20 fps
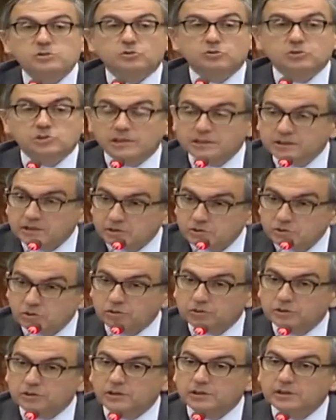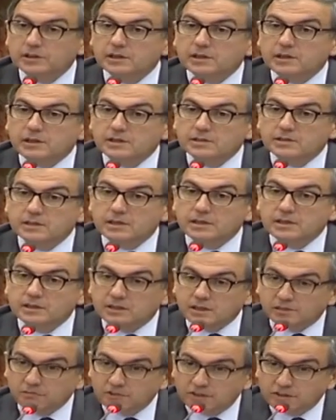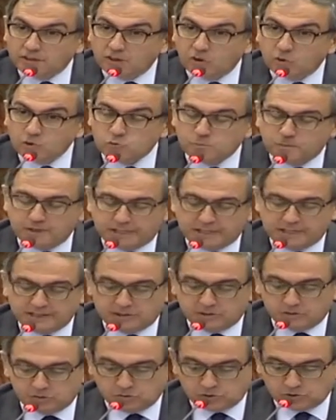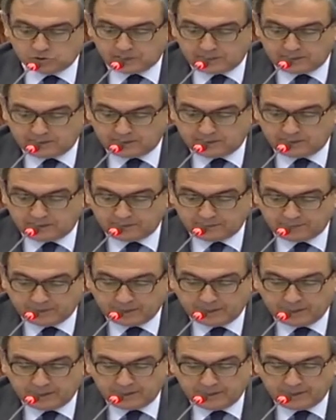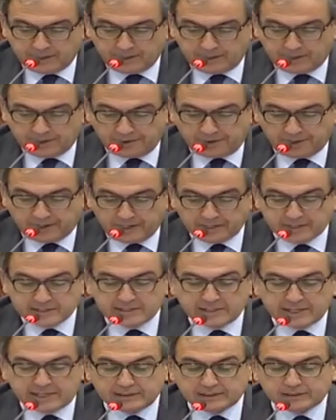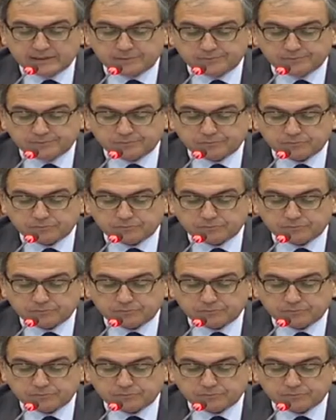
sono stati risolti, se gli interventi auspicati sono stati eh, realizzati.